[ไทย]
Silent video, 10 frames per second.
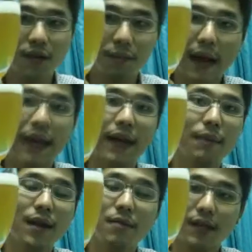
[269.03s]
ก็ที่สำคัญ
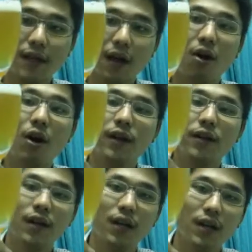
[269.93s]
นะไม่ได้มีตะกอน
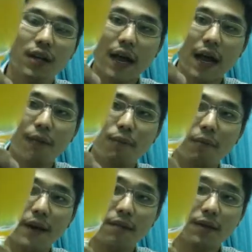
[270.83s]
นะครับผ
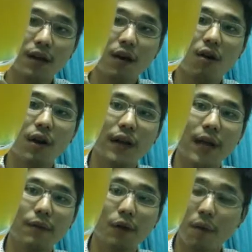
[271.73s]
มไม่ได้มีตะกอน
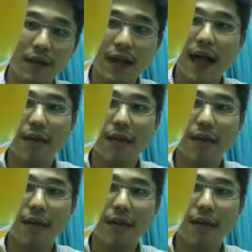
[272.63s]
นะครับแต่ว่าไม่